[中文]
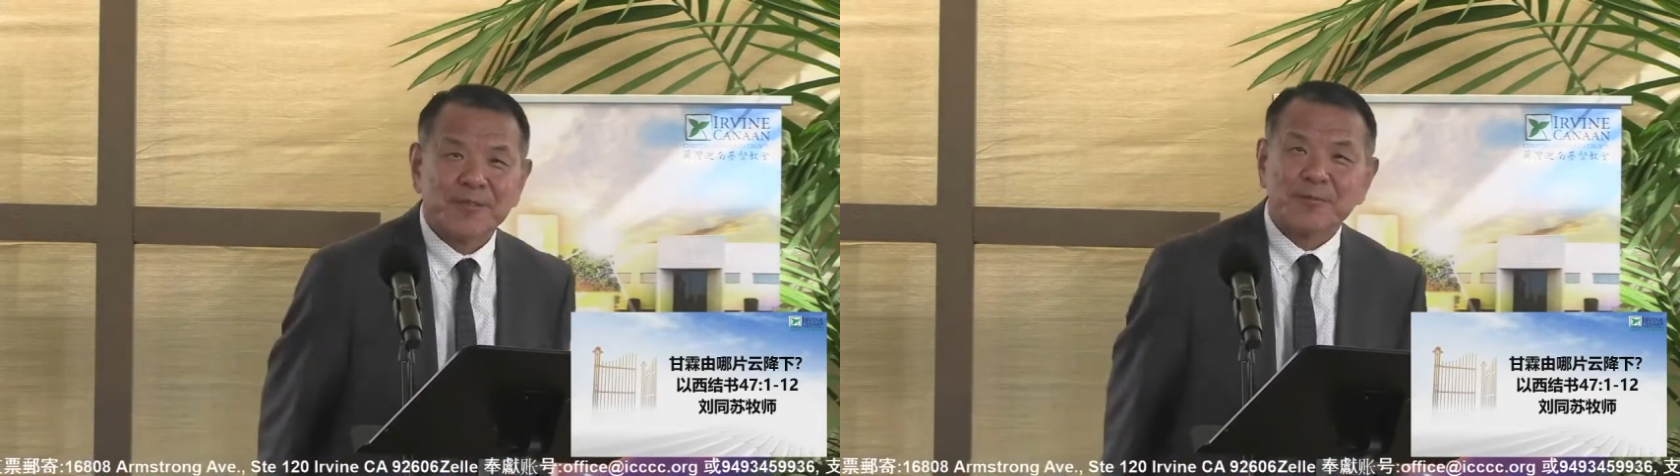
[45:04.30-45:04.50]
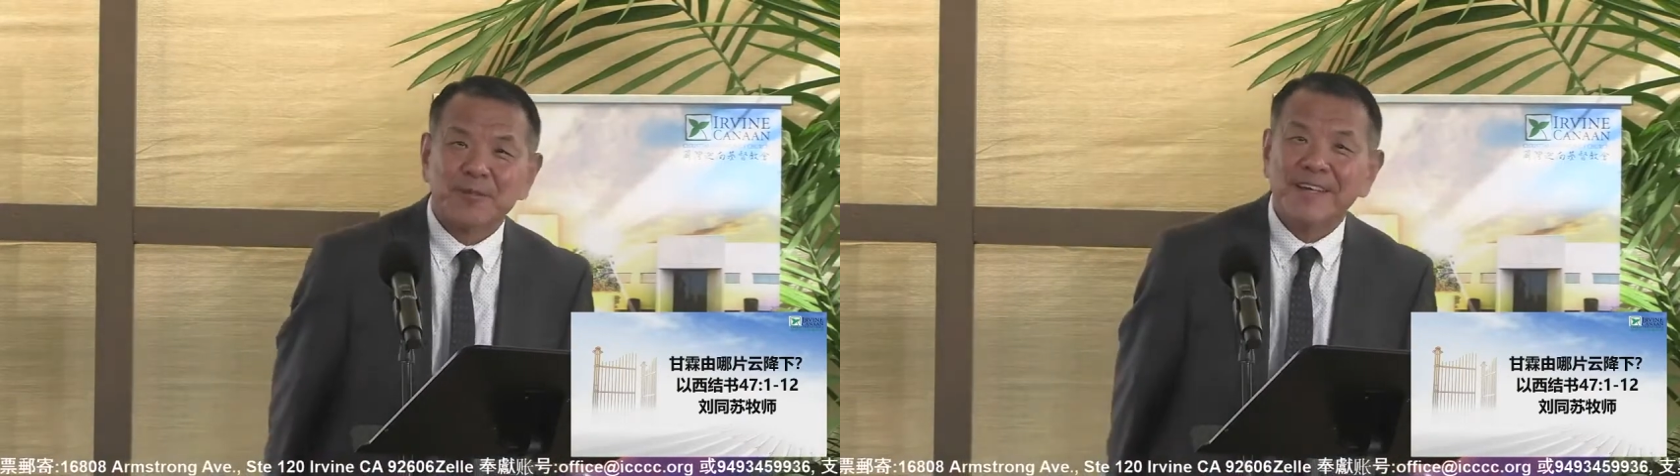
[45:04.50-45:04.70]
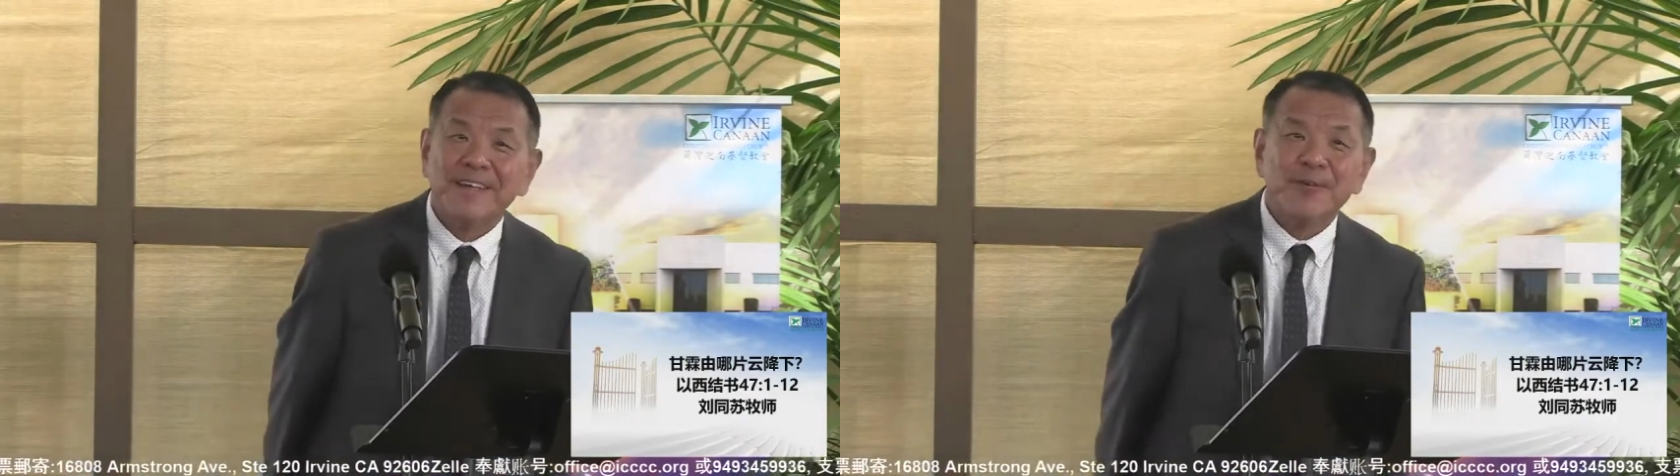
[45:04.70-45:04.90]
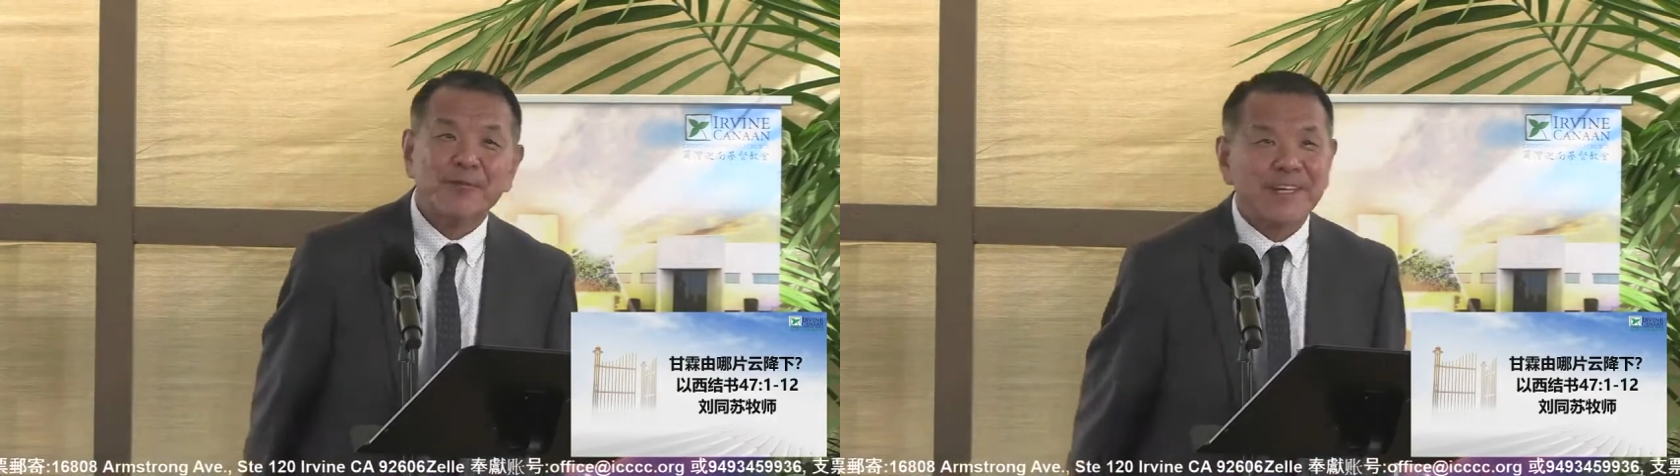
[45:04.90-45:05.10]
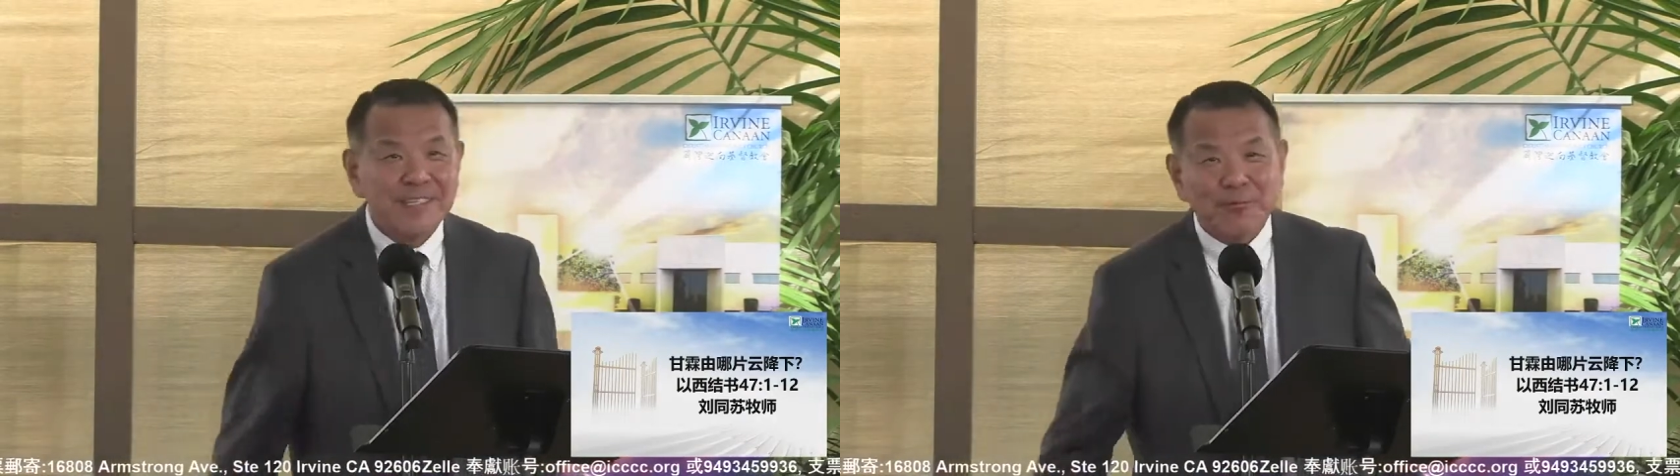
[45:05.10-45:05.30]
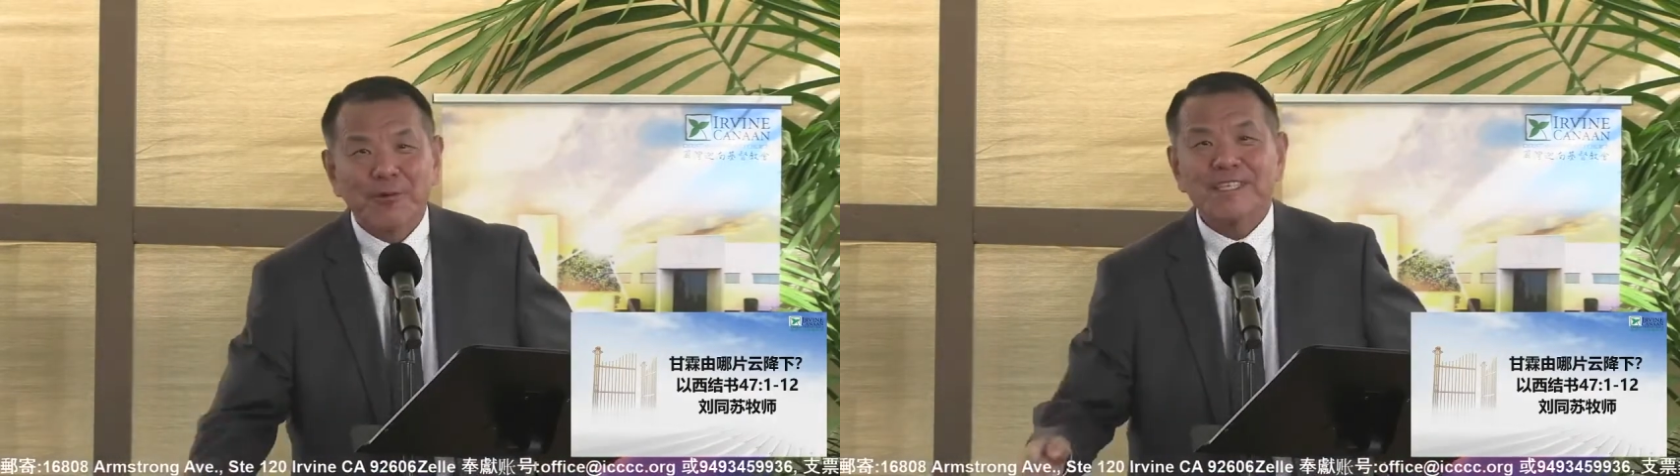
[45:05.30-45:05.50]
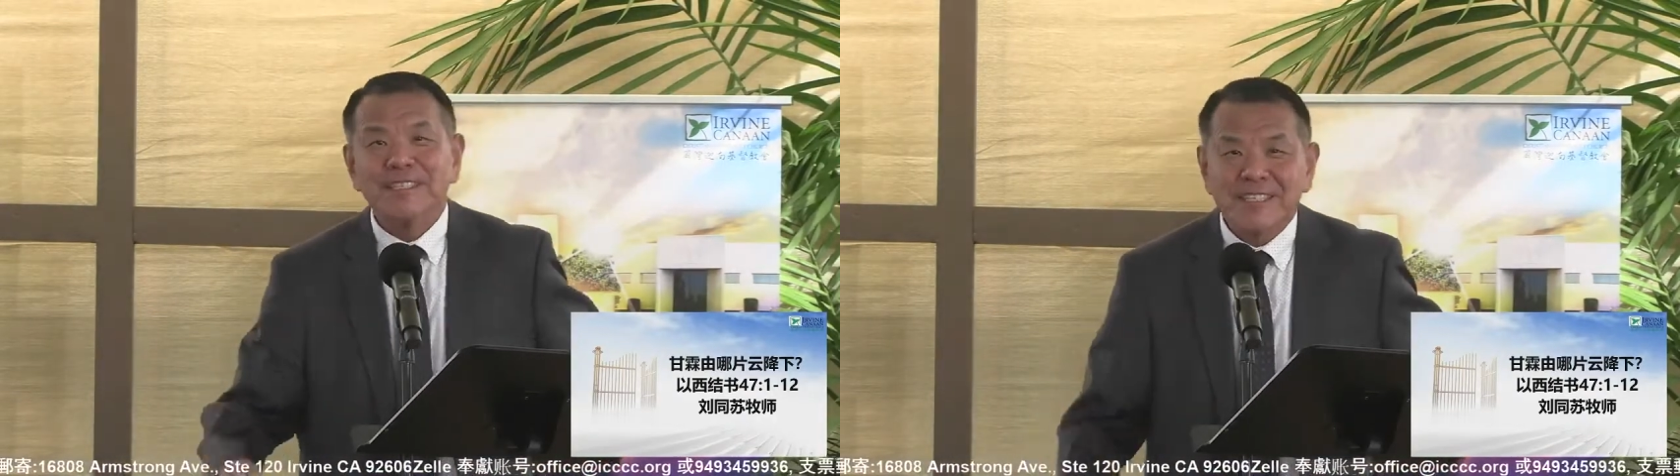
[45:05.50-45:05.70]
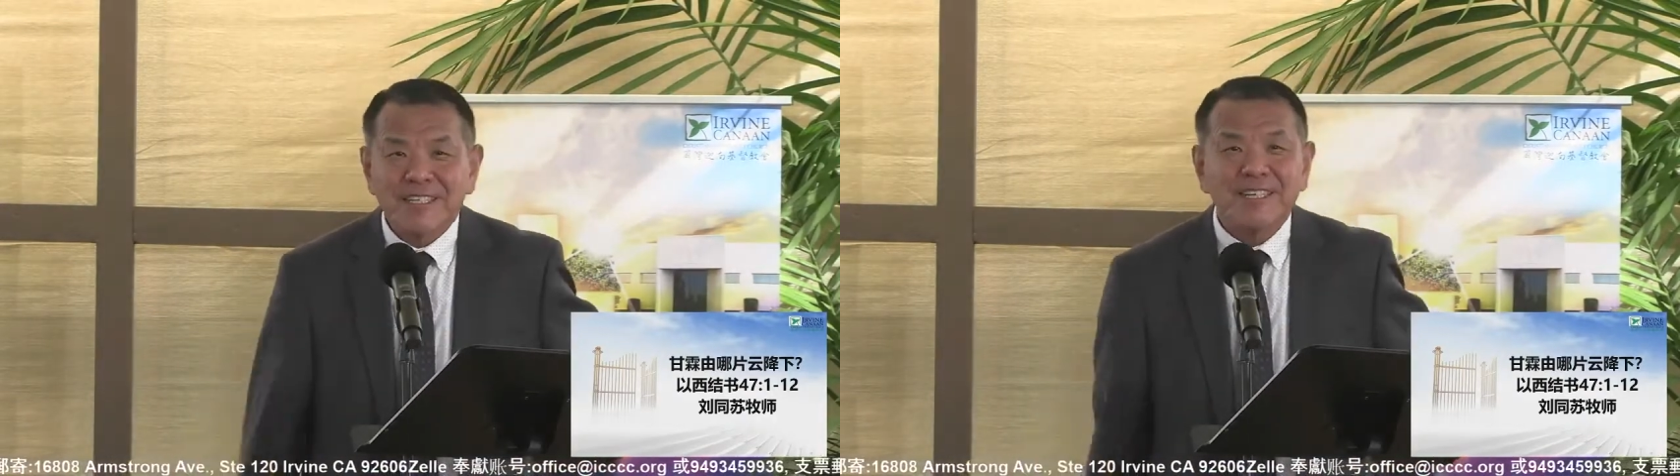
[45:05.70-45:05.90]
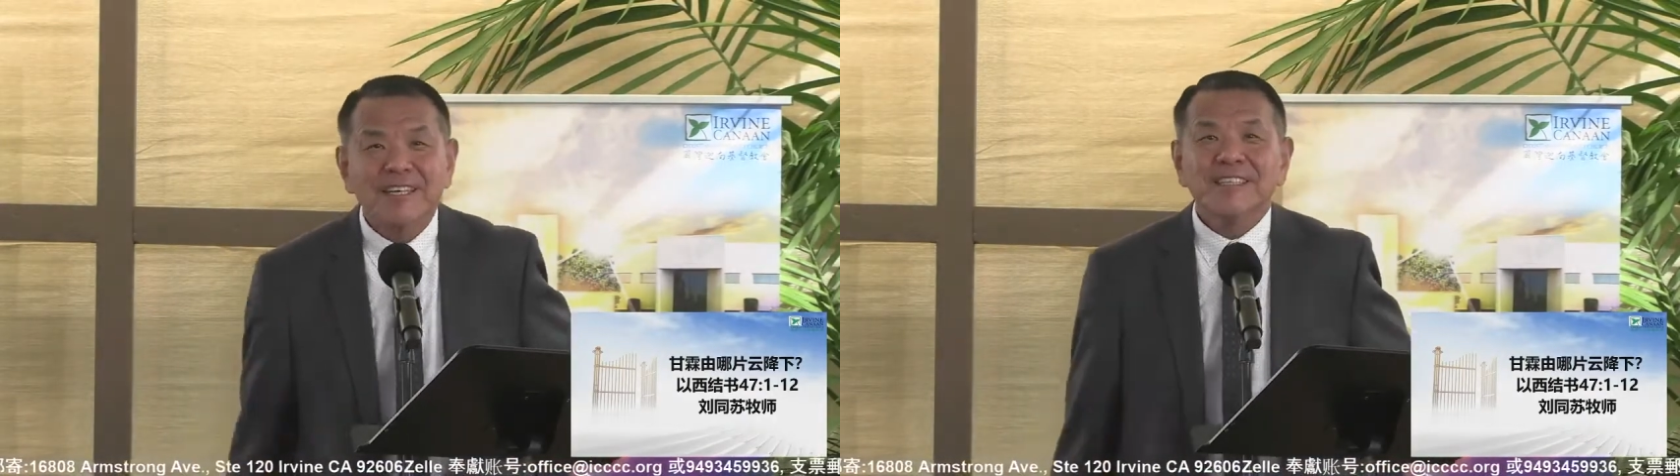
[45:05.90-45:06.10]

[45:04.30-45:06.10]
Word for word: 对不对？我跟你们关心的这个